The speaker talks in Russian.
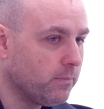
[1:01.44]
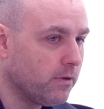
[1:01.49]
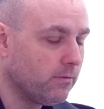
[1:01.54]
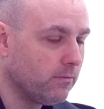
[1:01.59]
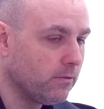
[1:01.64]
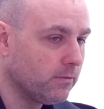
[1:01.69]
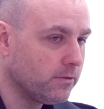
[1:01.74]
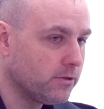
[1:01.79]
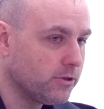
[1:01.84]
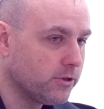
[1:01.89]

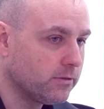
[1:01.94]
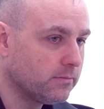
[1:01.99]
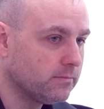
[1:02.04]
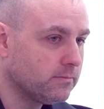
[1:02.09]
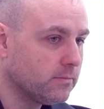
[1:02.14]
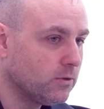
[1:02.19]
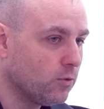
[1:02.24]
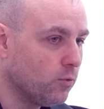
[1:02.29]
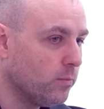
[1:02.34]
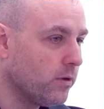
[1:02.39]
Павлович
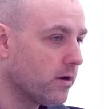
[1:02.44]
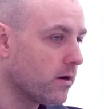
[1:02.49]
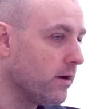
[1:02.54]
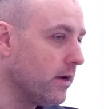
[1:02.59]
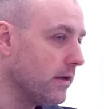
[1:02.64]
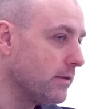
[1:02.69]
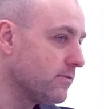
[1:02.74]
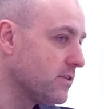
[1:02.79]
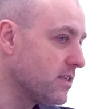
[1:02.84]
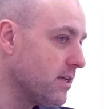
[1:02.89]

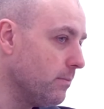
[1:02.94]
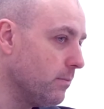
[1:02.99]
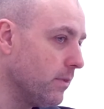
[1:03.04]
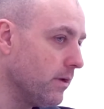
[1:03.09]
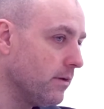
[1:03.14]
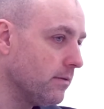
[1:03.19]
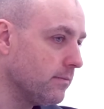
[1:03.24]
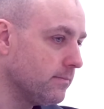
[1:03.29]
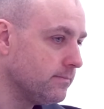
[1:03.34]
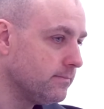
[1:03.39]
умирает в
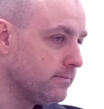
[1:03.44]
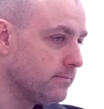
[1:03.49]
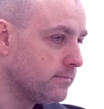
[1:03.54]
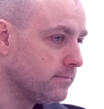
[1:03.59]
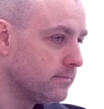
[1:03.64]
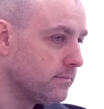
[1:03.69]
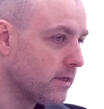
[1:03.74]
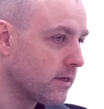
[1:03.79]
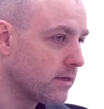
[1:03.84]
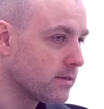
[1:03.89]
самый
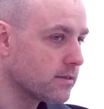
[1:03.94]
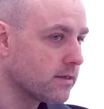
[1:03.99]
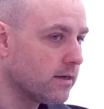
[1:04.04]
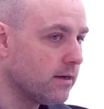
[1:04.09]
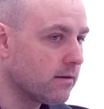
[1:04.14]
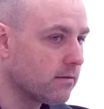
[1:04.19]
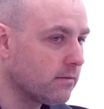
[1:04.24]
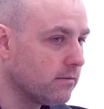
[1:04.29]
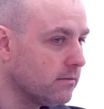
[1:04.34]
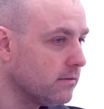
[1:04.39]

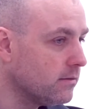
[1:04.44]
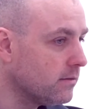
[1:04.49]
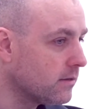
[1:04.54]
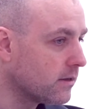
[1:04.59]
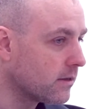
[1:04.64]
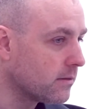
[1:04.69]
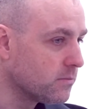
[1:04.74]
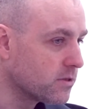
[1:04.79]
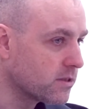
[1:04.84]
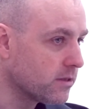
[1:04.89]
разгар
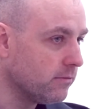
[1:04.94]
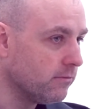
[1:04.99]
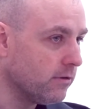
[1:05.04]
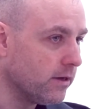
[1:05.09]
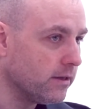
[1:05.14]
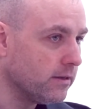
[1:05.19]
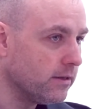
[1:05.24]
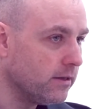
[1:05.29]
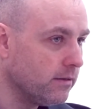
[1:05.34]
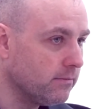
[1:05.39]
Крымской
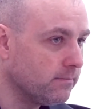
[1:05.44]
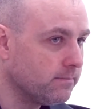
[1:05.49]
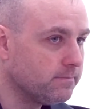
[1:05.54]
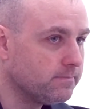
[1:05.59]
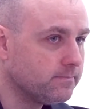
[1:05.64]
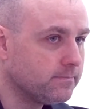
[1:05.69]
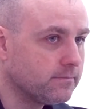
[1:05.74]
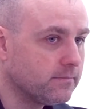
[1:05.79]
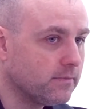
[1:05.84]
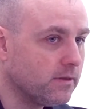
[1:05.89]
войны,
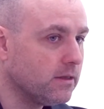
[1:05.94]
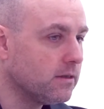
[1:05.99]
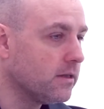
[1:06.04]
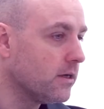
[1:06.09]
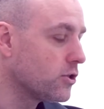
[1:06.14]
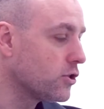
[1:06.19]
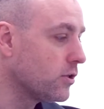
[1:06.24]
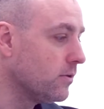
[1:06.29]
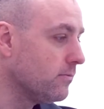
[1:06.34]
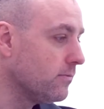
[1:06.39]
не
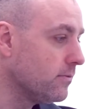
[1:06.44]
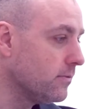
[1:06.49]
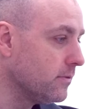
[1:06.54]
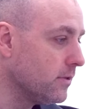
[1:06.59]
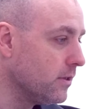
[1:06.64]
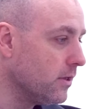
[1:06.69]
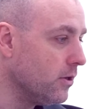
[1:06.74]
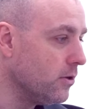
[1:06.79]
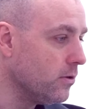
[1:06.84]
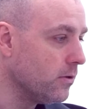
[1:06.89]
дожив
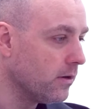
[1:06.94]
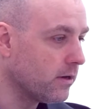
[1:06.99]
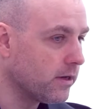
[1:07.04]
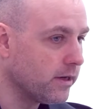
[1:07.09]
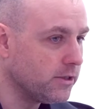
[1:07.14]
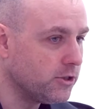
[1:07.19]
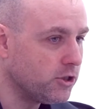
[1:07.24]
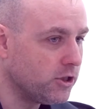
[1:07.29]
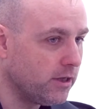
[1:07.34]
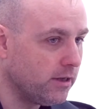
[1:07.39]
до ее
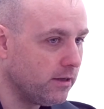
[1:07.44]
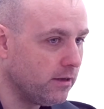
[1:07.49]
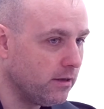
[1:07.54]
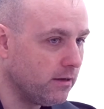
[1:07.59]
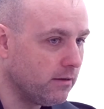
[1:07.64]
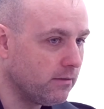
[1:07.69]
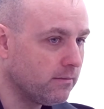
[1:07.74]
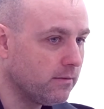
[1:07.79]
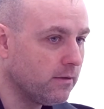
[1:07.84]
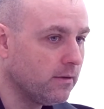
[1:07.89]

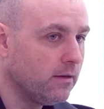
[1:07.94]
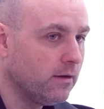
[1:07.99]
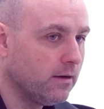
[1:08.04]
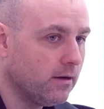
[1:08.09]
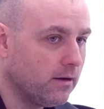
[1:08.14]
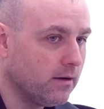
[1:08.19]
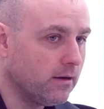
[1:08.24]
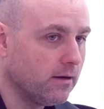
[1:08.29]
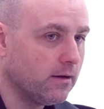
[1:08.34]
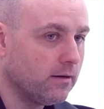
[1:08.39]
окончания,
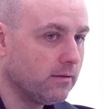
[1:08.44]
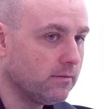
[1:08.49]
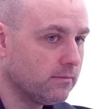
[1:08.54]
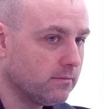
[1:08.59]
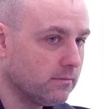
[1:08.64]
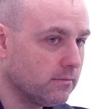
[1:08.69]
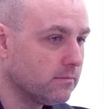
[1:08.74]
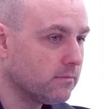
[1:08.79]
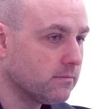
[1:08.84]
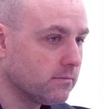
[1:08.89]
а
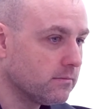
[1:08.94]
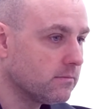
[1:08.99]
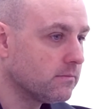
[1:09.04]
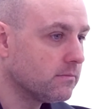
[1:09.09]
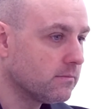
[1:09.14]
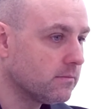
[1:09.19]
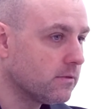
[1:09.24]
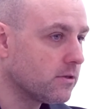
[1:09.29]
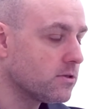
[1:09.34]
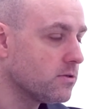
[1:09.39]

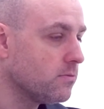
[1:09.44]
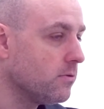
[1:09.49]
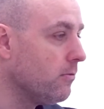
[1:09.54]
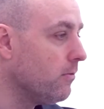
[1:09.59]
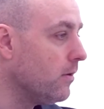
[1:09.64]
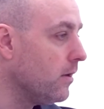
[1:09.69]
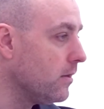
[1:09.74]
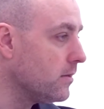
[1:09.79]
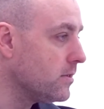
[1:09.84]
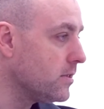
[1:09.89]

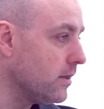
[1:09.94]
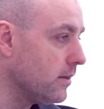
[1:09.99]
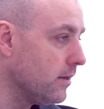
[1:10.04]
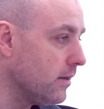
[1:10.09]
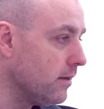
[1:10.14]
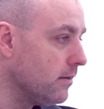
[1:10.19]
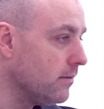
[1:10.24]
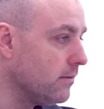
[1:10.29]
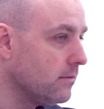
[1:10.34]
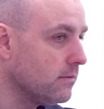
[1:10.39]
развивалась
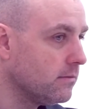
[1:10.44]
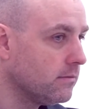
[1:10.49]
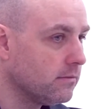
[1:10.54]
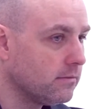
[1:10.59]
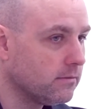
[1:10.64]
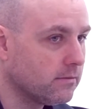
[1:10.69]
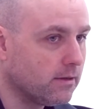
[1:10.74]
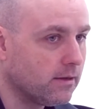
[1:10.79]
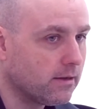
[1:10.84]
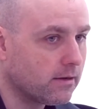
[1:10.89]
она
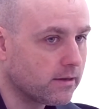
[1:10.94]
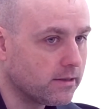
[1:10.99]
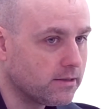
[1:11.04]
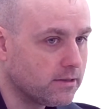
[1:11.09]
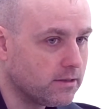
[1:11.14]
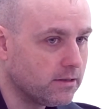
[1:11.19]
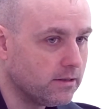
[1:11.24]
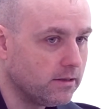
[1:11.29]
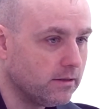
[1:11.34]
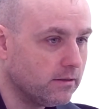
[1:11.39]
для
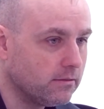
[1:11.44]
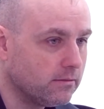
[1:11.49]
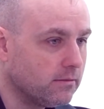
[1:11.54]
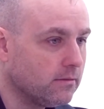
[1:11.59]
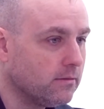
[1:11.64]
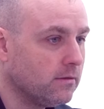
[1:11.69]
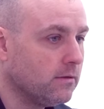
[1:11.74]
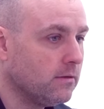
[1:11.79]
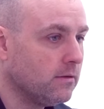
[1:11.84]
России,